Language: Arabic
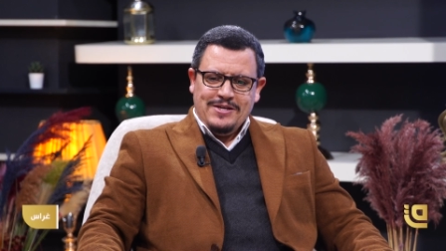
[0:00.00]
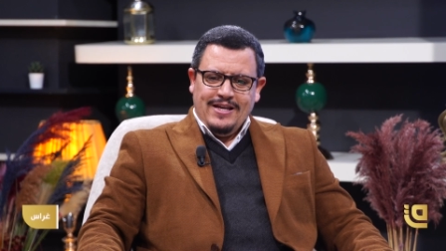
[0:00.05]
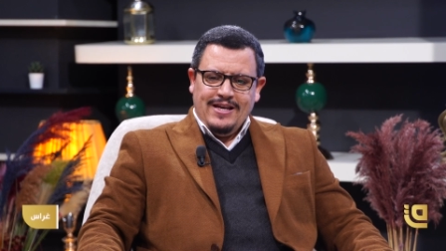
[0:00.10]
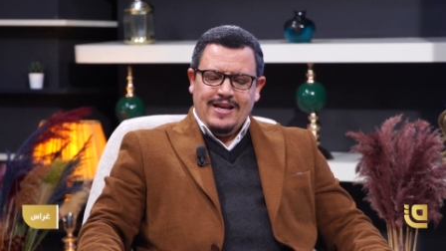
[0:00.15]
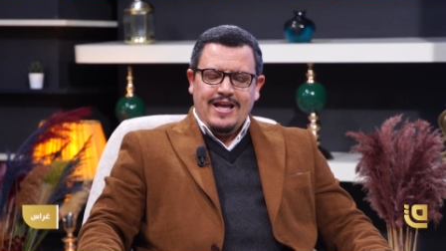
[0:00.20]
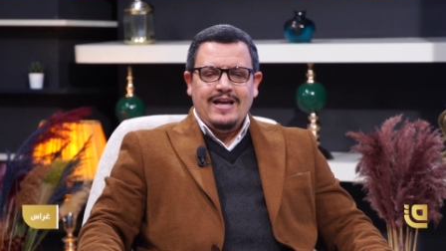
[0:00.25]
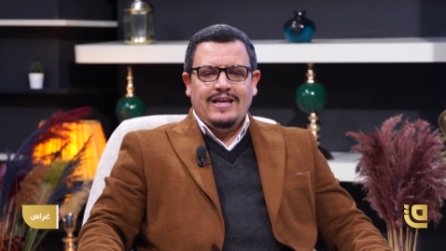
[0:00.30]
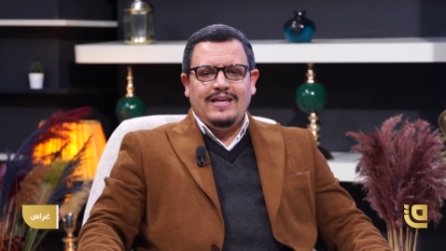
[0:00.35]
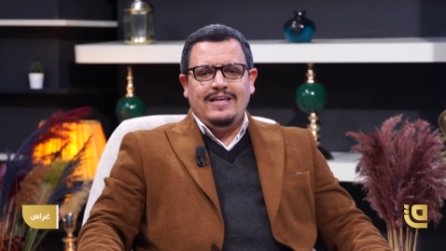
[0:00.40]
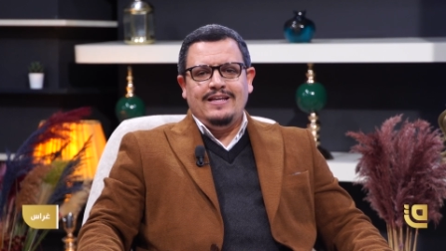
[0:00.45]

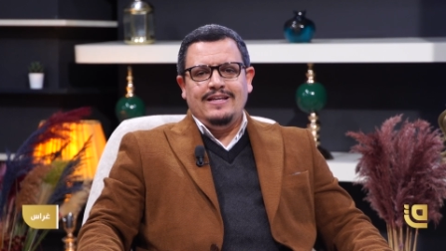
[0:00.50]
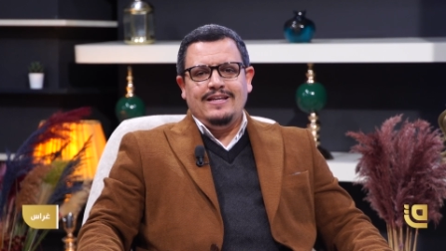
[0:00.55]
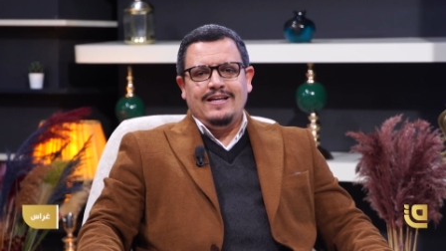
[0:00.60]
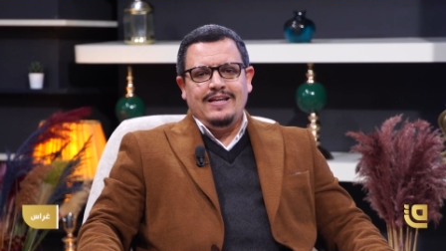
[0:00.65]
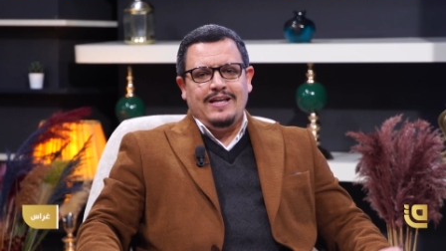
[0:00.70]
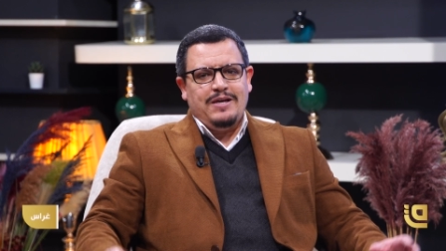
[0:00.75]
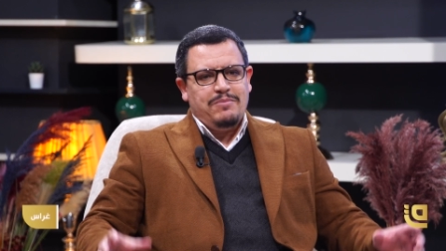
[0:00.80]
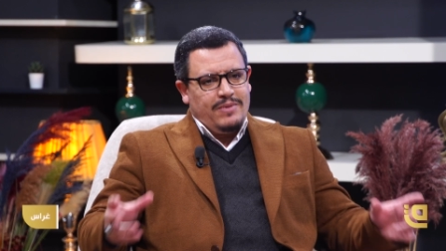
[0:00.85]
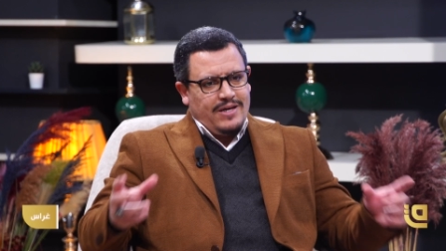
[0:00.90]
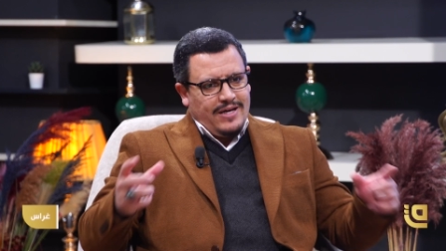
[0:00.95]
لكن
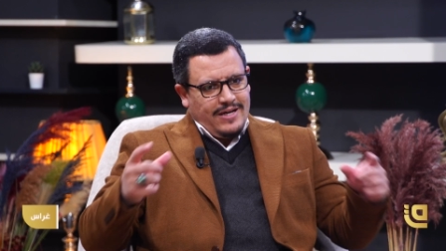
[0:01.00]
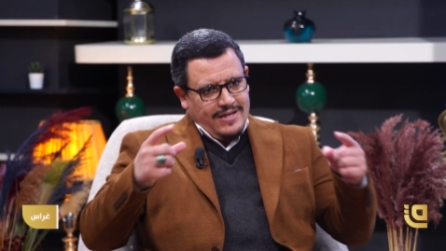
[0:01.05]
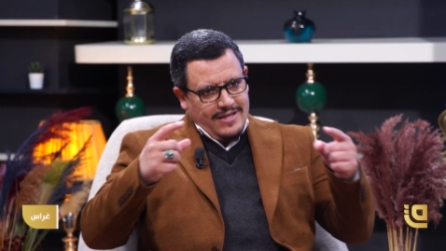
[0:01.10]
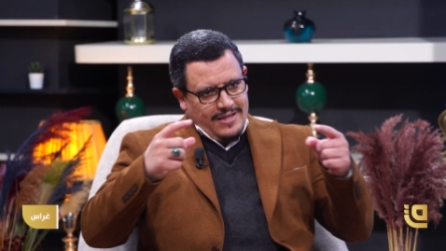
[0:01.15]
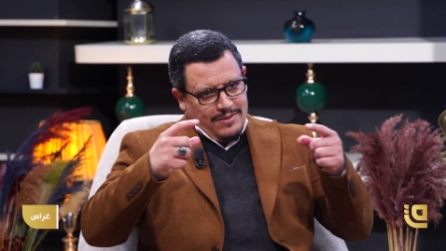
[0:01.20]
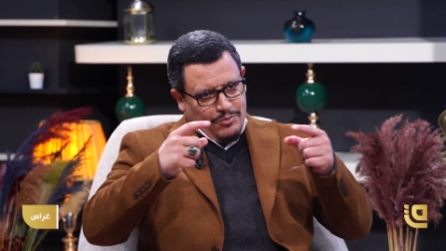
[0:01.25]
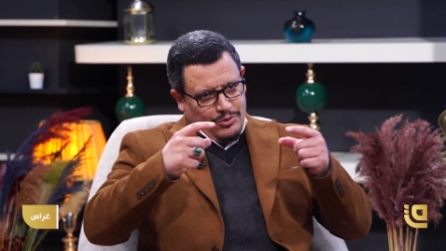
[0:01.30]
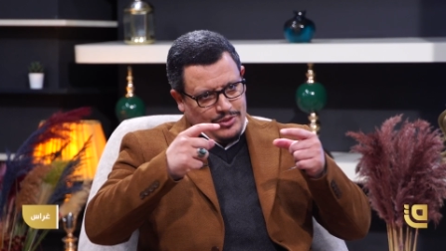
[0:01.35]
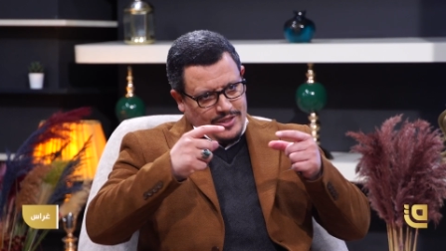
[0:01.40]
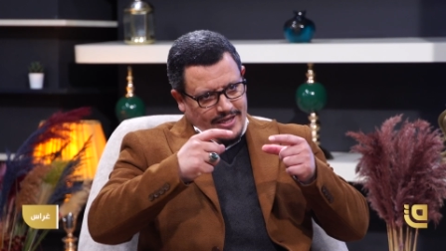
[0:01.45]

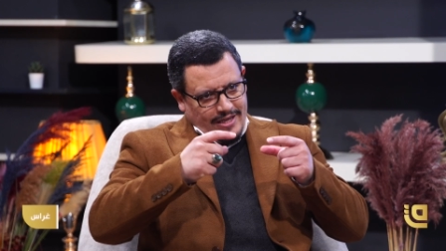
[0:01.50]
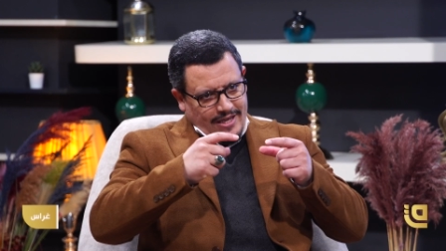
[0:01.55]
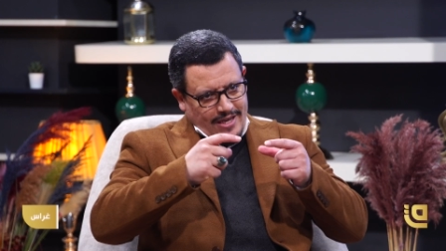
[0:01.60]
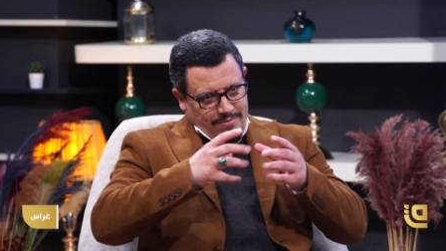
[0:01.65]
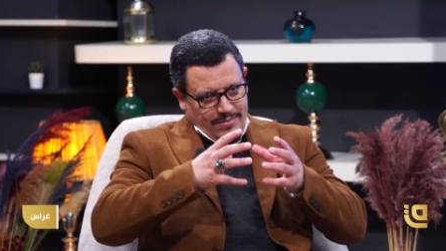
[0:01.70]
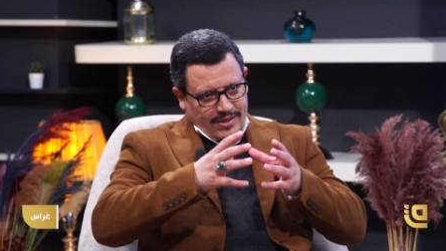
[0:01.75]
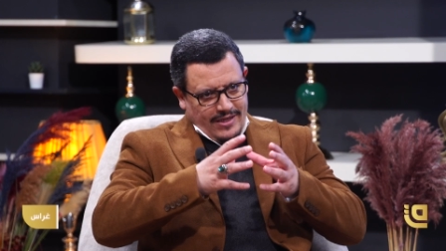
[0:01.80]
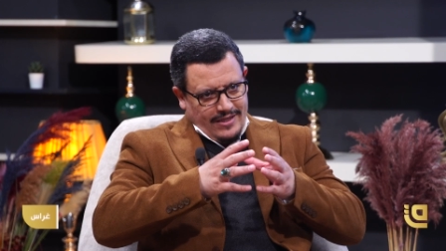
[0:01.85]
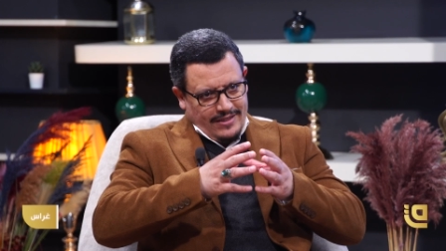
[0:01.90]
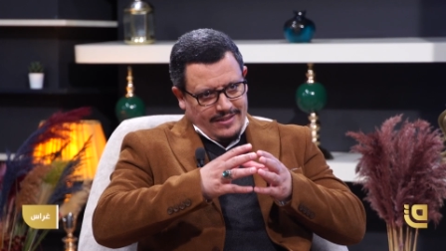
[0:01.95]
الأمران
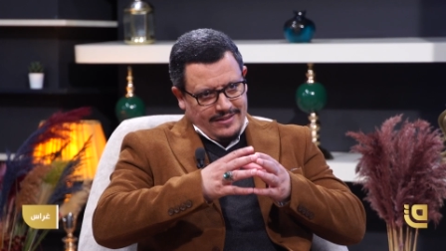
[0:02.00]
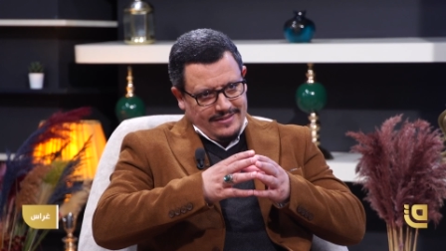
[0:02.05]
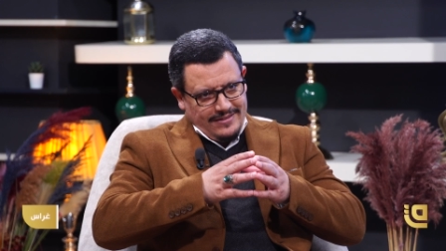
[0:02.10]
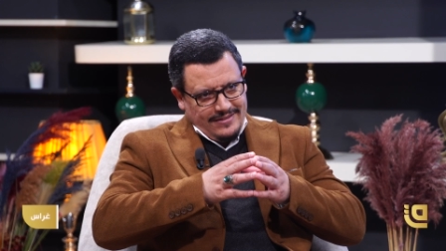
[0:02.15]
متكاملان